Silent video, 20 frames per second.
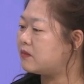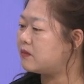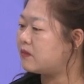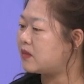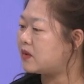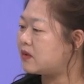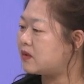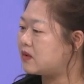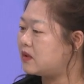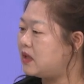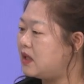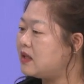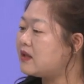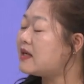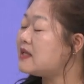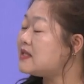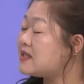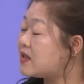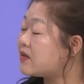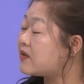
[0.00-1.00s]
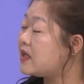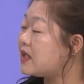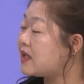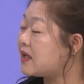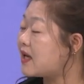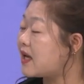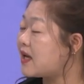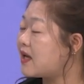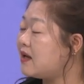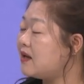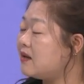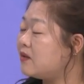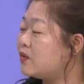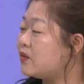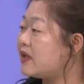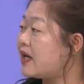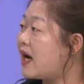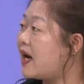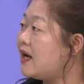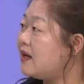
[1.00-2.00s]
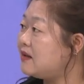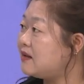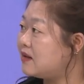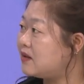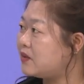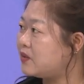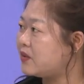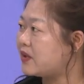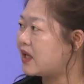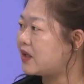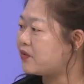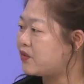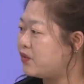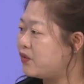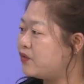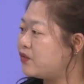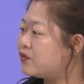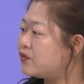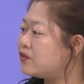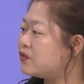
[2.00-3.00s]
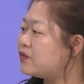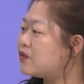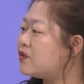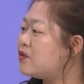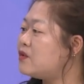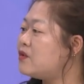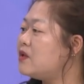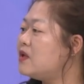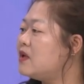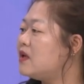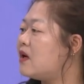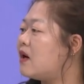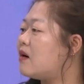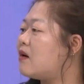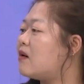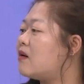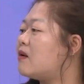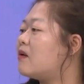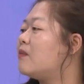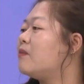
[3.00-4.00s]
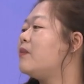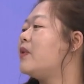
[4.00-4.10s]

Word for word: 뭐 일관성 있게 우리 아이들을 위한 교육으로 어,